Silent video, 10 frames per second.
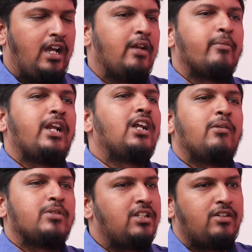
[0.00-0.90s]
அண்மையில்
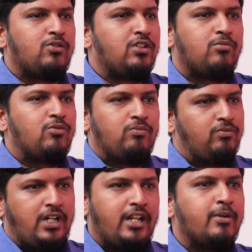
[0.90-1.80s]
அமைச்சரவை கூட்டம்
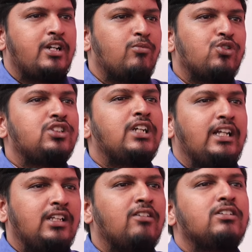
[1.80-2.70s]
நடைபெற்று முடிஞ்சு
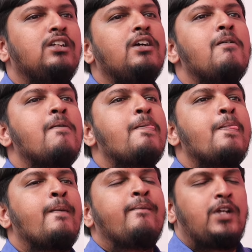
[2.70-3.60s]
அதில் வந்து
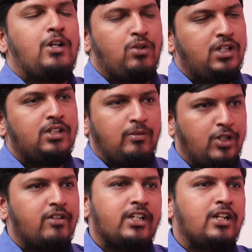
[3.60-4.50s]
ஒரு
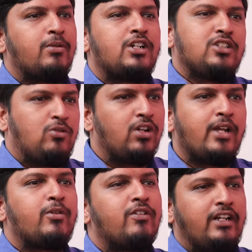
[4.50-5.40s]
முடிவு எடுக்கப்பட்டுச்சு
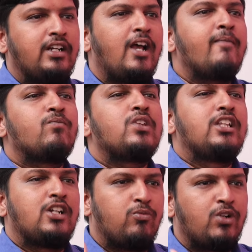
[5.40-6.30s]
கொள்கை முடிவு என்னென்னா
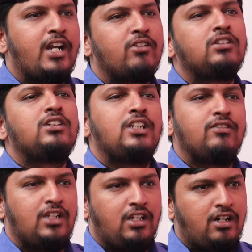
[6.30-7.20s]
இதுக்கு முன்னாடி வந்து
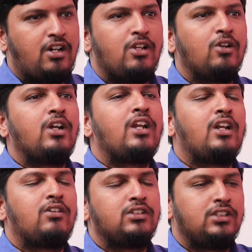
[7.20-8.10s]
சீஃப் செக்ரட்டரியோ
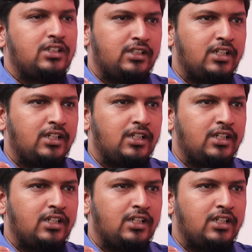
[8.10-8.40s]
இல்லை வந்து